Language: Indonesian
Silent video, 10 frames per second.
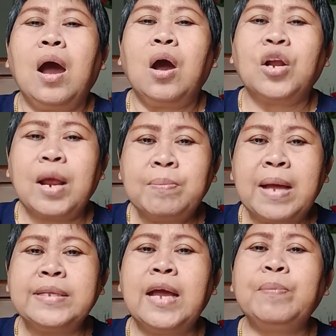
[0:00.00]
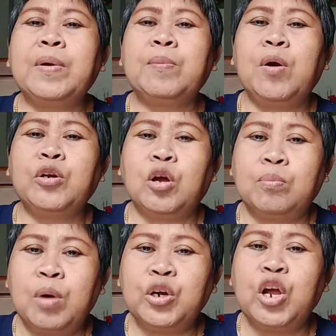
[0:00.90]
Orang banyak
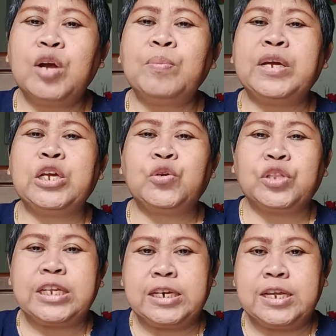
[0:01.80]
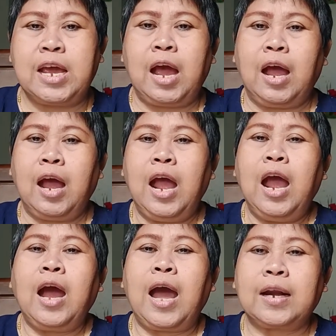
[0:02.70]
berbondong-bondong mengikuti dia
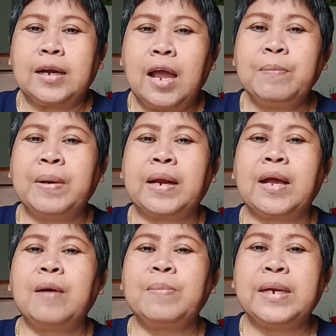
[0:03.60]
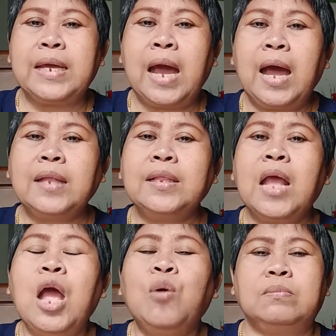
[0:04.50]
karena mereka melihat
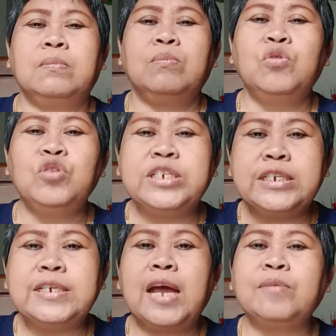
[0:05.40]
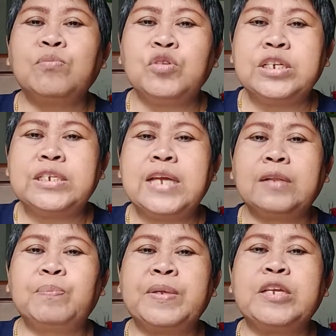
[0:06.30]

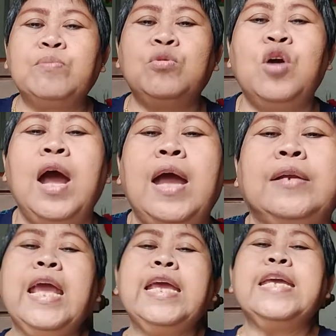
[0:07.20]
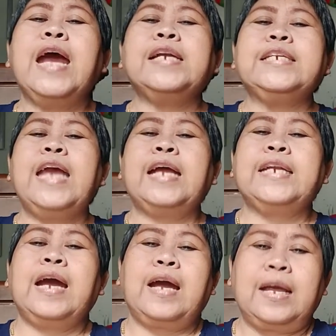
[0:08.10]
mujizat-mujizat penyembuhan yang
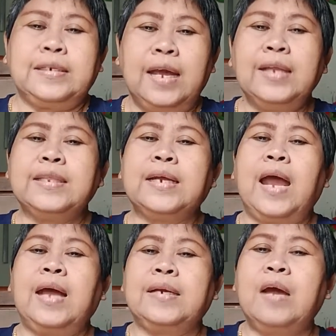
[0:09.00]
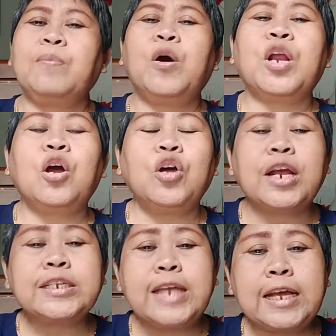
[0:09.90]
diadakannya terhadap
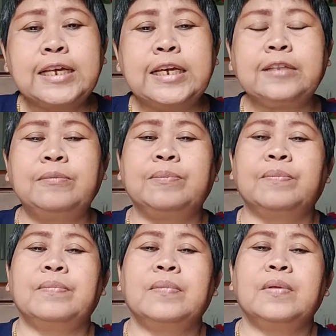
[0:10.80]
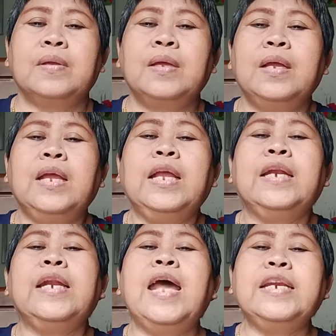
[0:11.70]
orang-orang sakit.
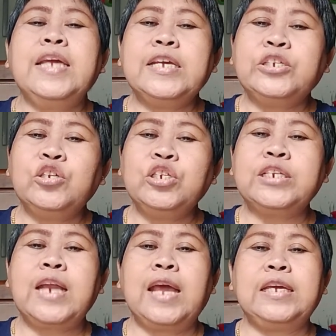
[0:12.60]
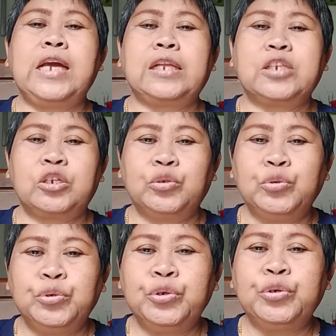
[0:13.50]
Dan Yesus naik ke atas
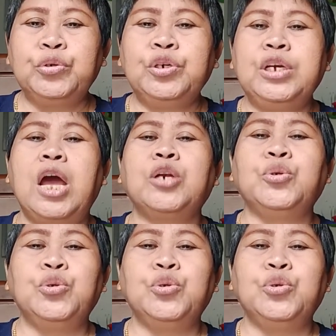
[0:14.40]
gunung dan